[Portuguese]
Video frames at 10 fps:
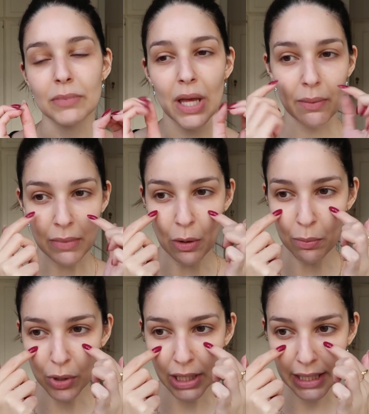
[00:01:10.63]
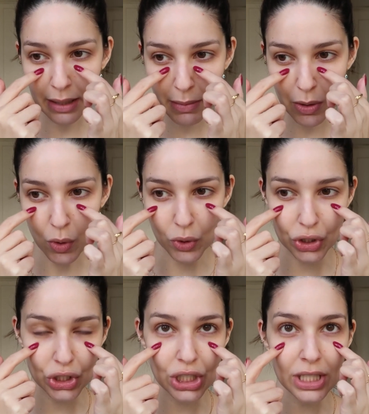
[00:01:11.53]
é uma olheira meio
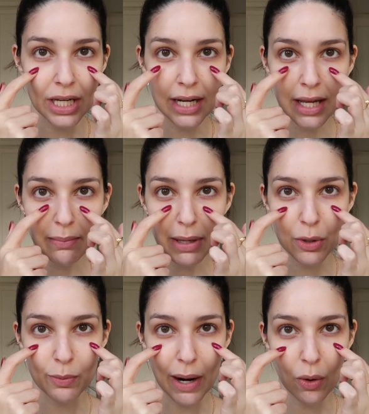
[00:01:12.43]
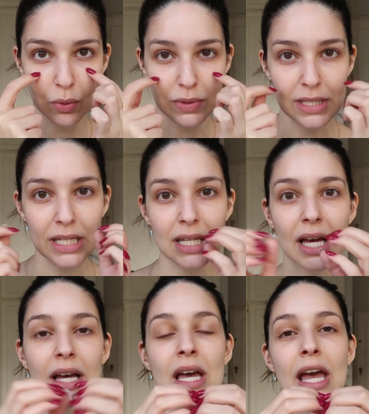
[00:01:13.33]
roxinha, né? Meio
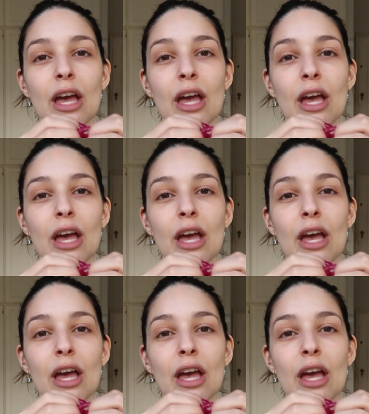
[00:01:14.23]
marronzinha.